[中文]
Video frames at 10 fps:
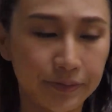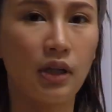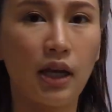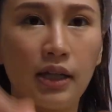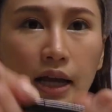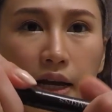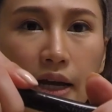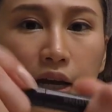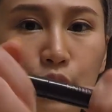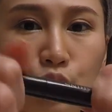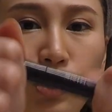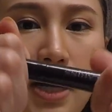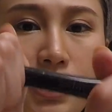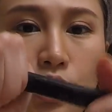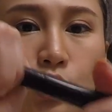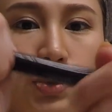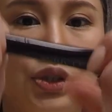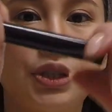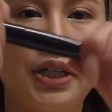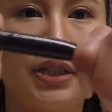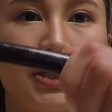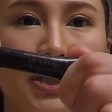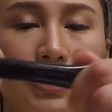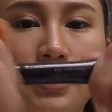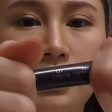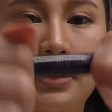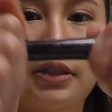它打开刷头是长这样的。